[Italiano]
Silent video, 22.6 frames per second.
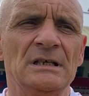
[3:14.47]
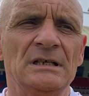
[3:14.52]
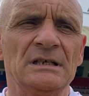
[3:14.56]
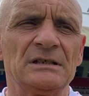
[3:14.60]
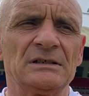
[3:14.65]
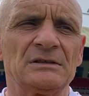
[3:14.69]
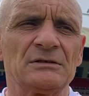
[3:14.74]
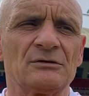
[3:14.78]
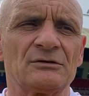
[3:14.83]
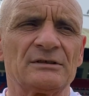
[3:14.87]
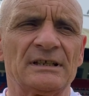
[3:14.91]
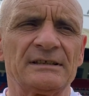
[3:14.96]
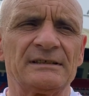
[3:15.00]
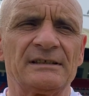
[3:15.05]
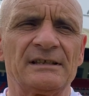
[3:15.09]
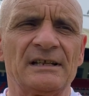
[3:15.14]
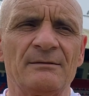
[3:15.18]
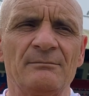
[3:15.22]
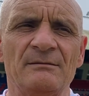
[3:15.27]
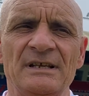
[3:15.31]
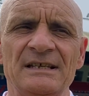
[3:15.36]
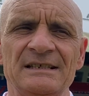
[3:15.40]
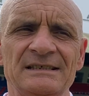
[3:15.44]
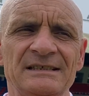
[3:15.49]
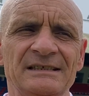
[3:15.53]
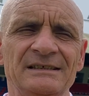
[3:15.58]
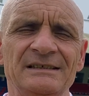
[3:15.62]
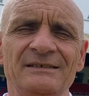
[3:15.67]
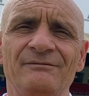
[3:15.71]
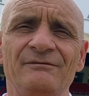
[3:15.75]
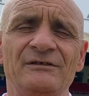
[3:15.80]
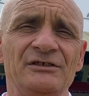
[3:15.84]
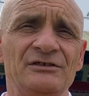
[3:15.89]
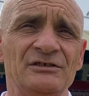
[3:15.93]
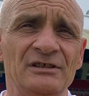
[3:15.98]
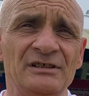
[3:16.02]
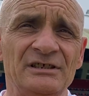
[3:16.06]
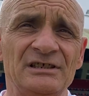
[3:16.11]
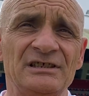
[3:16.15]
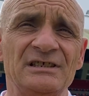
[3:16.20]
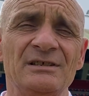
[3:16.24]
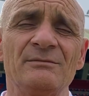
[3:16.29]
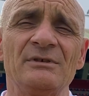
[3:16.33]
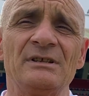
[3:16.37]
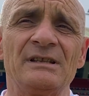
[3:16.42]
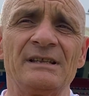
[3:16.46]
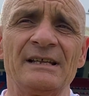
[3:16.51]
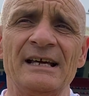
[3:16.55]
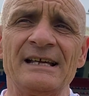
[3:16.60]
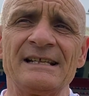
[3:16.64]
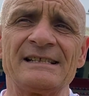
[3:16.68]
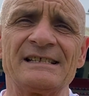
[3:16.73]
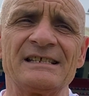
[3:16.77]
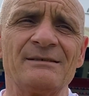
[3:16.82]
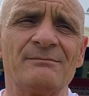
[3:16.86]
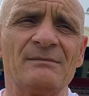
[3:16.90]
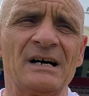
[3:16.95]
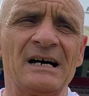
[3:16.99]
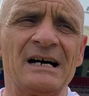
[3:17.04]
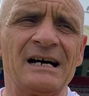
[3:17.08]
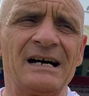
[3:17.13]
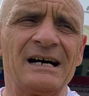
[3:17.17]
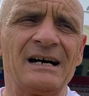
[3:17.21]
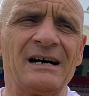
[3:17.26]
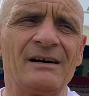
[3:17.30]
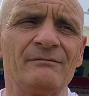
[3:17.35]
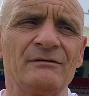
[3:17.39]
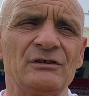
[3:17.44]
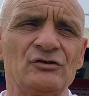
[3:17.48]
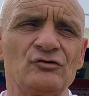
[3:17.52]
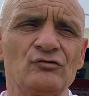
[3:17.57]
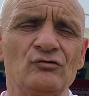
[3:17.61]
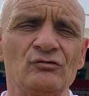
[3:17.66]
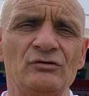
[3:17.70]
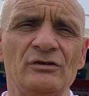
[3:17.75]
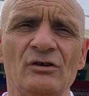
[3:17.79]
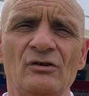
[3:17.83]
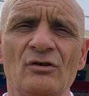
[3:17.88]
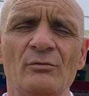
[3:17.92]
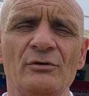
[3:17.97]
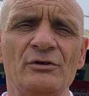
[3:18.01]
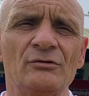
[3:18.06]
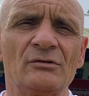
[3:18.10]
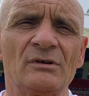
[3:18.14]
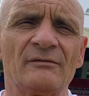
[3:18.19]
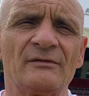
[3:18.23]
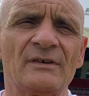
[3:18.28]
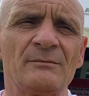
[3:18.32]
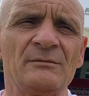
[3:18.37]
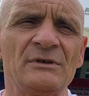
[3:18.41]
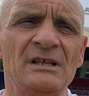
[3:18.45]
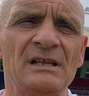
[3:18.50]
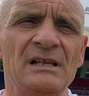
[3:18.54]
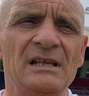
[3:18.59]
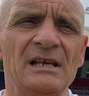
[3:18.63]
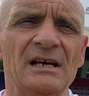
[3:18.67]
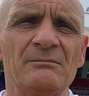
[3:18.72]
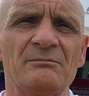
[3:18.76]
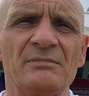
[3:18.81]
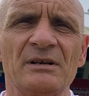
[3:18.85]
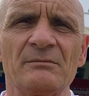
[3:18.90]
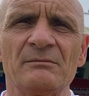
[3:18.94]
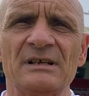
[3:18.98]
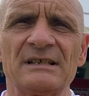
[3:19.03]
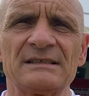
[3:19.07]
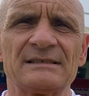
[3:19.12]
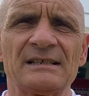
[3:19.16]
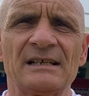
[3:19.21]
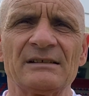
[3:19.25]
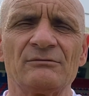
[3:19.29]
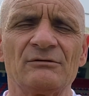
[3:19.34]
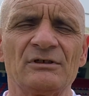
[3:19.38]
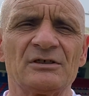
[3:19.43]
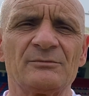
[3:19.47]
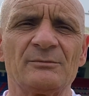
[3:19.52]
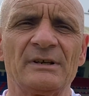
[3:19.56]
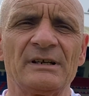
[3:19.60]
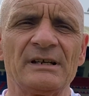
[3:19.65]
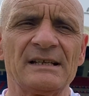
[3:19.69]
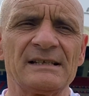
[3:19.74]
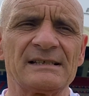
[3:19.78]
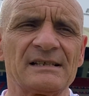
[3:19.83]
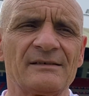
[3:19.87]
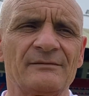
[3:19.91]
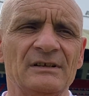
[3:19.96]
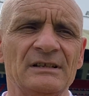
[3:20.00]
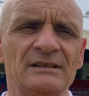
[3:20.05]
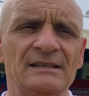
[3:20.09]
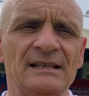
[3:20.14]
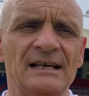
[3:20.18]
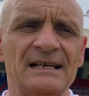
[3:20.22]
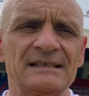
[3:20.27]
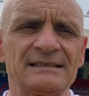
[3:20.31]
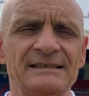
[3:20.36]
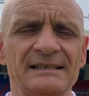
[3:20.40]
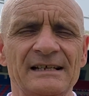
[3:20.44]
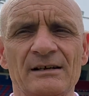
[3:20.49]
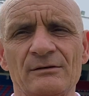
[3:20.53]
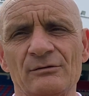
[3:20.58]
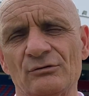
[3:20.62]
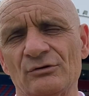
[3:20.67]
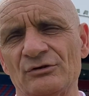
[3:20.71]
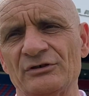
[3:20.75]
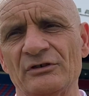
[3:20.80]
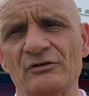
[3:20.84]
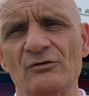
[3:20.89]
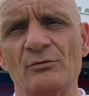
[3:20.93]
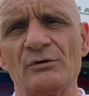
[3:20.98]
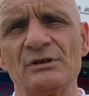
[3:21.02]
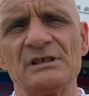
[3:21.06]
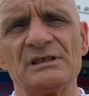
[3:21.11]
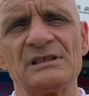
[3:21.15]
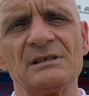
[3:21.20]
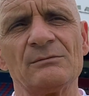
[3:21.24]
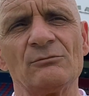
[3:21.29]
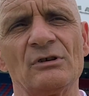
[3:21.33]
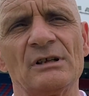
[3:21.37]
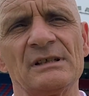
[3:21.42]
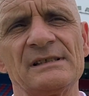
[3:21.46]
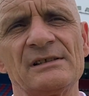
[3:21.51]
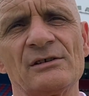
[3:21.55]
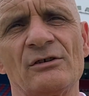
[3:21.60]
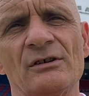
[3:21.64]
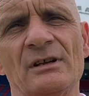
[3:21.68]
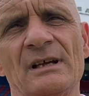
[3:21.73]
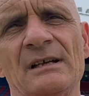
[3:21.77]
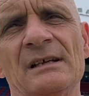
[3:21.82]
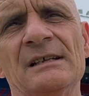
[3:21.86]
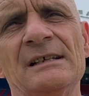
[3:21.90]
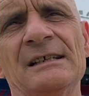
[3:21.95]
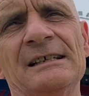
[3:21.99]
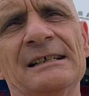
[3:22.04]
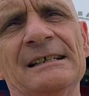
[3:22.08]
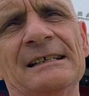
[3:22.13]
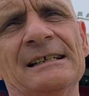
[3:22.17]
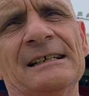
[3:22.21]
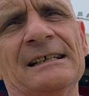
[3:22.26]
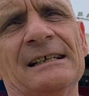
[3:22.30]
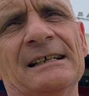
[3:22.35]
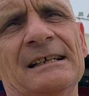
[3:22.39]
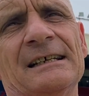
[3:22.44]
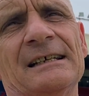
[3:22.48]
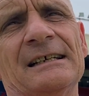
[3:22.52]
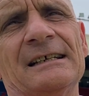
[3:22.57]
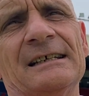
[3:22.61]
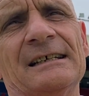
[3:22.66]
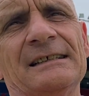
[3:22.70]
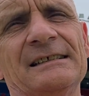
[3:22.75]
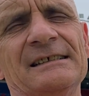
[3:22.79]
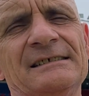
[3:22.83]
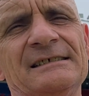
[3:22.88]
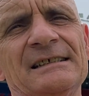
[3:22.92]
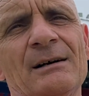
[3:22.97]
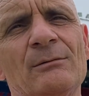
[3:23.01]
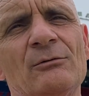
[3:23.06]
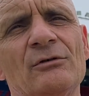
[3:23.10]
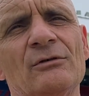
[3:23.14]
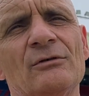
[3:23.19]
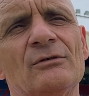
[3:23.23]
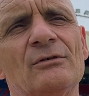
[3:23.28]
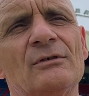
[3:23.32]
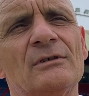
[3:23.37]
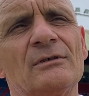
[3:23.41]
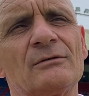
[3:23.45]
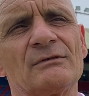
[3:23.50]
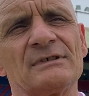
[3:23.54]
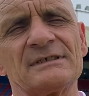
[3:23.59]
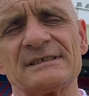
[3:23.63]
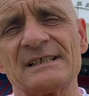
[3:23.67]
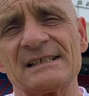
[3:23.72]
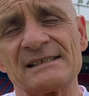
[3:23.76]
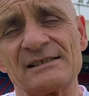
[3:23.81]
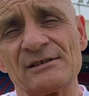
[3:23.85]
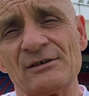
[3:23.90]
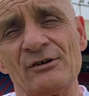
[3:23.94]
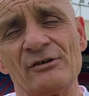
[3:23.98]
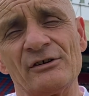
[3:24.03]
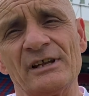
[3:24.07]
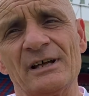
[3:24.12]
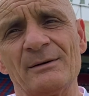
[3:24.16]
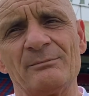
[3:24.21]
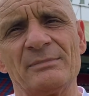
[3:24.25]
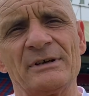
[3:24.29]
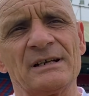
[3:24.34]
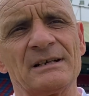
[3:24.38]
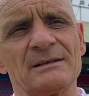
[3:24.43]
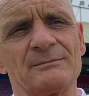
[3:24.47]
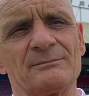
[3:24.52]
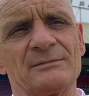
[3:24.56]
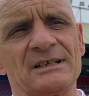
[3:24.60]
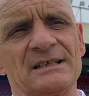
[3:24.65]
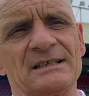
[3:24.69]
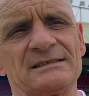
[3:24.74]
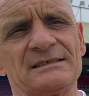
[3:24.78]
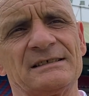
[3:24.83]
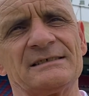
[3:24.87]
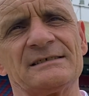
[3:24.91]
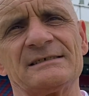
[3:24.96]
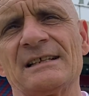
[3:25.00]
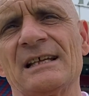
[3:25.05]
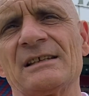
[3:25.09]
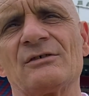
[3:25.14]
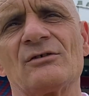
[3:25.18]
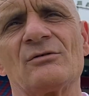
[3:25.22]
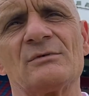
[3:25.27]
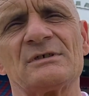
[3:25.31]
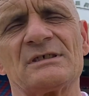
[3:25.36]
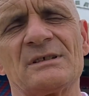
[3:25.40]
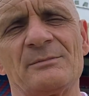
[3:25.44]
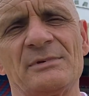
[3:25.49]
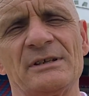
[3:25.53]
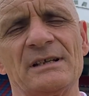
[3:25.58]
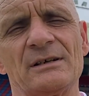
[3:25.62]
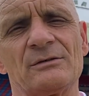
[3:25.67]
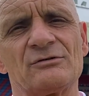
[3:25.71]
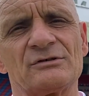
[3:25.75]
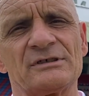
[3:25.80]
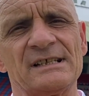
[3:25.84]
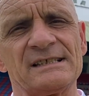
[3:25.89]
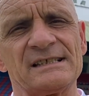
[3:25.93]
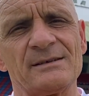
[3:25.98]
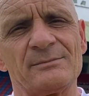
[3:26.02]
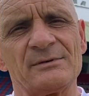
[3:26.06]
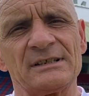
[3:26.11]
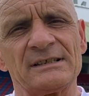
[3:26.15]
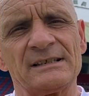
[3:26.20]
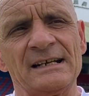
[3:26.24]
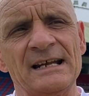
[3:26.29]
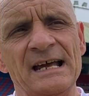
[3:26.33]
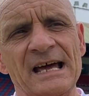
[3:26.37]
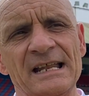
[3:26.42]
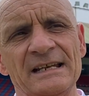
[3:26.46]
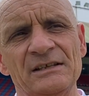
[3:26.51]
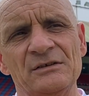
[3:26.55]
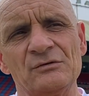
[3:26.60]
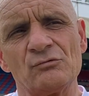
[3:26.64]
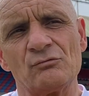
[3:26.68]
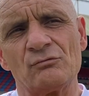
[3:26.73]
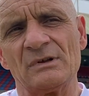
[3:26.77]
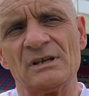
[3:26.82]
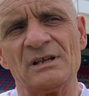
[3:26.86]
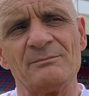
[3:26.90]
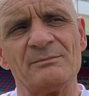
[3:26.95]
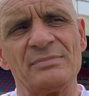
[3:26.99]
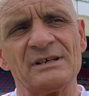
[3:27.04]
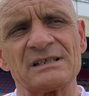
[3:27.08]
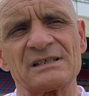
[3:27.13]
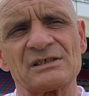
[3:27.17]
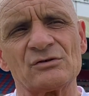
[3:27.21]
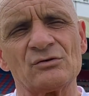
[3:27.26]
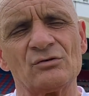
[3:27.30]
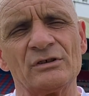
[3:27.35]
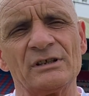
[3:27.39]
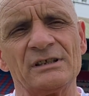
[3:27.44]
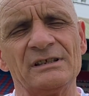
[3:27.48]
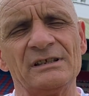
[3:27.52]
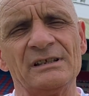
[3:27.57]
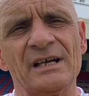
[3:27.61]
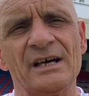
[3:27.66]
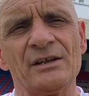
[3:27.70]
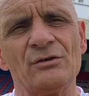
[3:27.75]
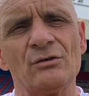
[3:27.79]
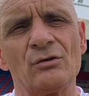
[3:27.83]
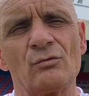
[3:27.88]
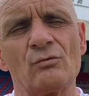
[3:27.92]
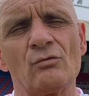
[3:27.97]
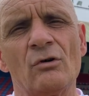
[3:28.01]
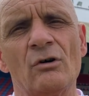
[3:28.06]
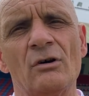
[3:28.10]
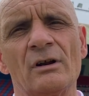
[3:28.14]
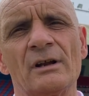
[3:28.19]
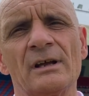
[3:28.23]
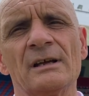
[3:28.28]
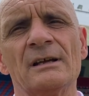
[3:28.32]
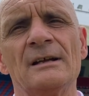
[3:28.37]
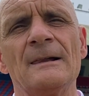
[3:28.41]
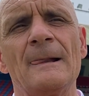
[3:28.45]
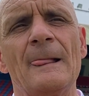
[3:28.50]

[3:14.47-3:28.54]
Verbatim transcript: sono stati tre mesi difficilissimi, intensi, ma vissuti come in una famiglia. Per me è stata un'esperienza fantastica, conoscevo benissimo la zona, eh, diciamo questa zona, per, per essere stato come sapete a Correnza per tre anni, dunque le persone ti danno il cuore